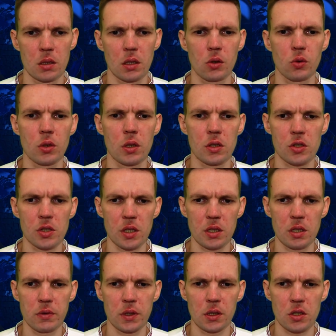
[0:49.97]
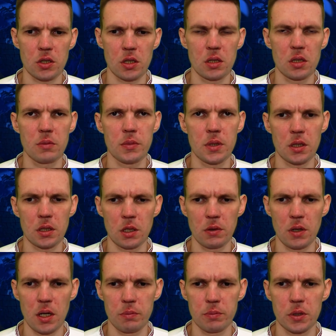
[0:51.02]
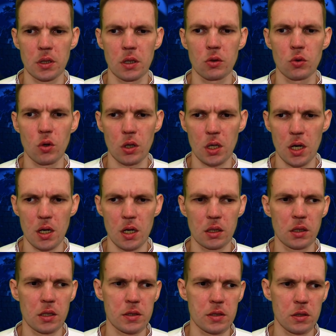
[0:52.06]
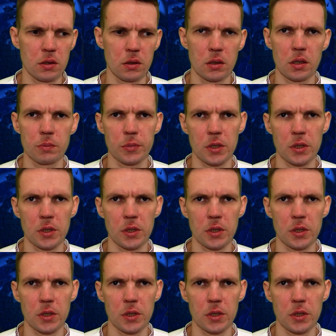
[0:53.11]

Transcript: Такое решение в отношении мирного педагога огласил